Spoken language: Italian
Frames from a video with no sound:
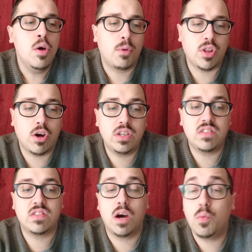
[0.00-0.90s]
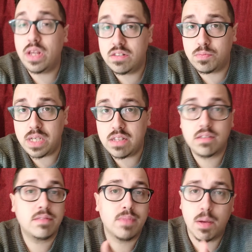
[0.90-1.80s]
Protagonista Will
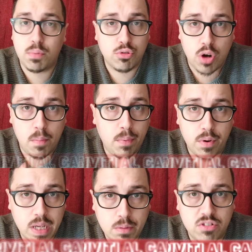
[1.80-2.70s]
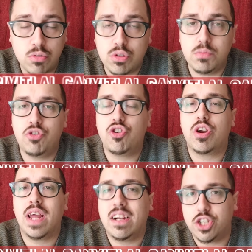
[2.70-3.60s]
Smith, che purtroppo in questi ultimi
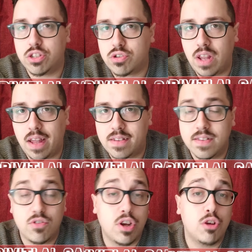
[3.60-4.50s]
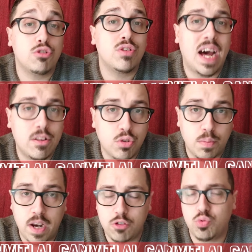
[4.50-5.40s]
giorni è al centro dell'attenzione non
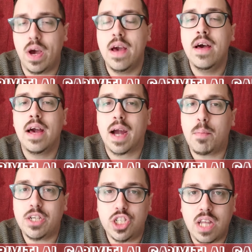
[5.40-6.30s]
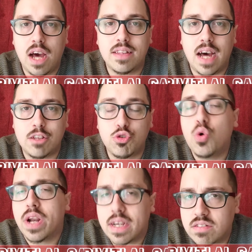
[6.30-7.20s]
tanto per le sue capacità da
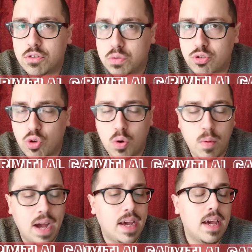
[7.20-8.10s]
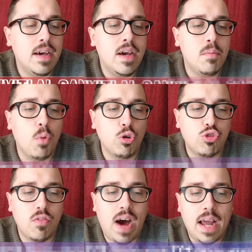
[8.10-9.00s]
attore, che secondo me sono anche
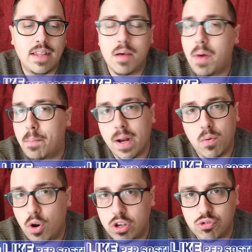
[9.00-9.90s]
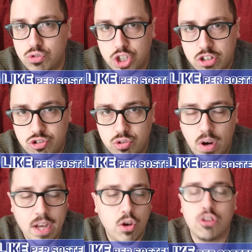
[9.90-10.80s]
molto valide, ma per quello che è
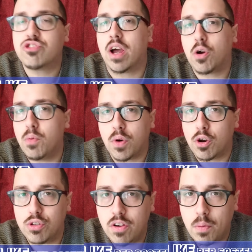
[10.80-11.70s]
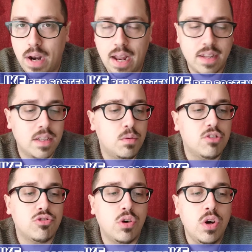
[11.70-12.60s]
successo agli Oscar. Comunque non devo parlare di
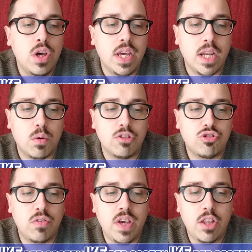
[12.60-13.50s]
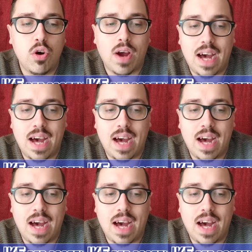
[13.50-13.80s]
questo in questo video.